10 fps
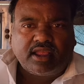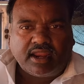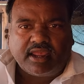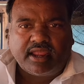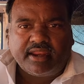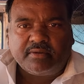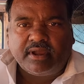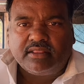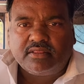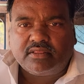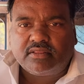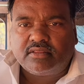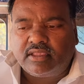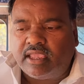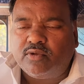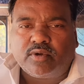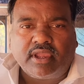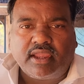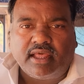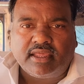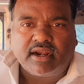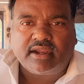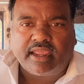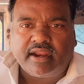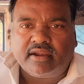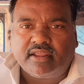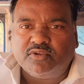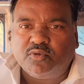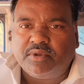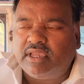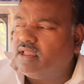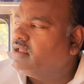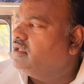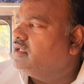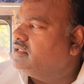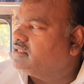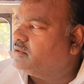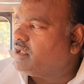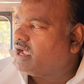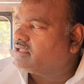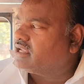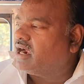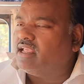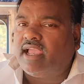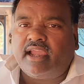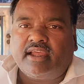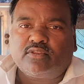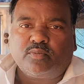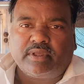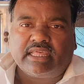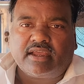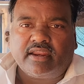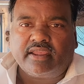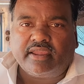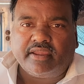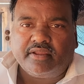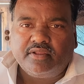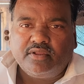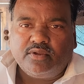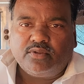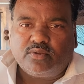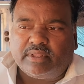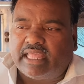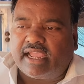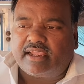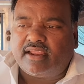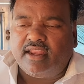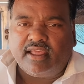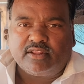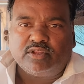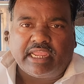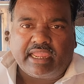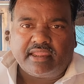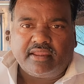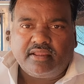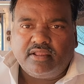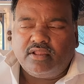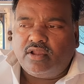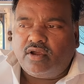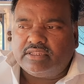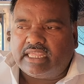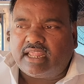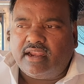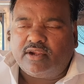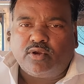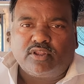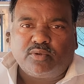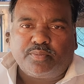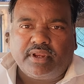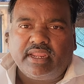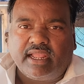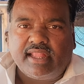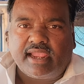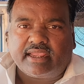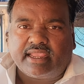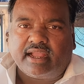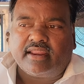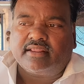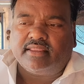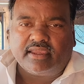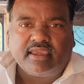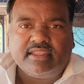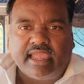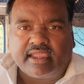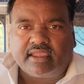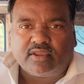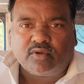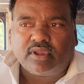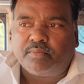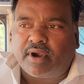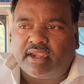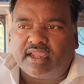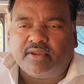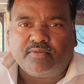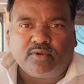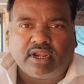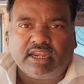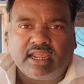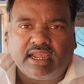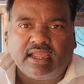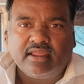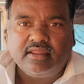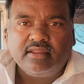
खाना खाने के बाद यहीं रुकेंगे आधा घंटा एक घंटा जो भी है जैसे भी आगे से गाड़ी आएगा तो पता करेंगे तो बताएगा क्लियर है तो जाएंगे और ज़्यादा लेट होगा तो फिर निकल जाएंगे क्या करेंगे देख के ही जाएंगे क्योंकि पार्टी का ही फ़ोन आने लगा